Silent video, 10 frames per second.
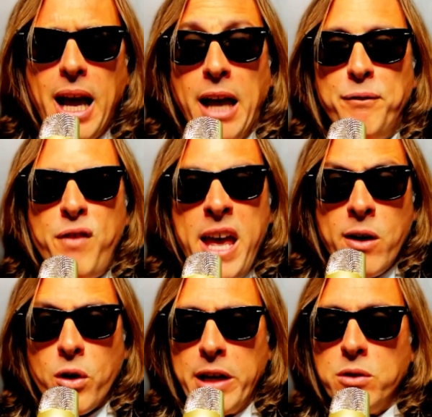È
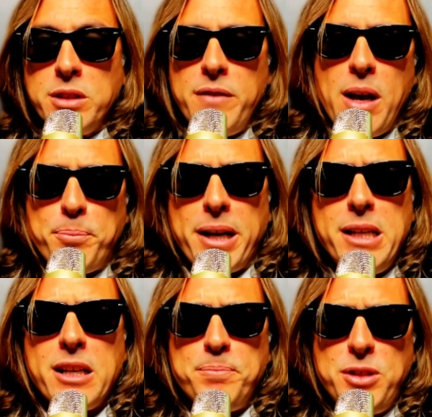vero che non devi
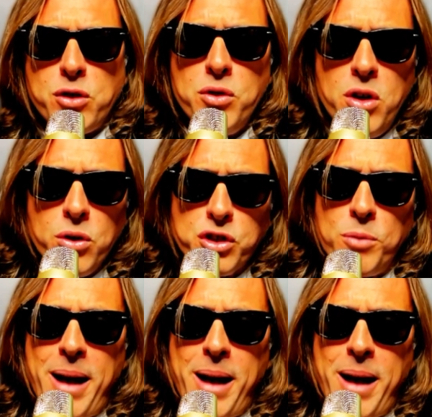apparire bisognoso,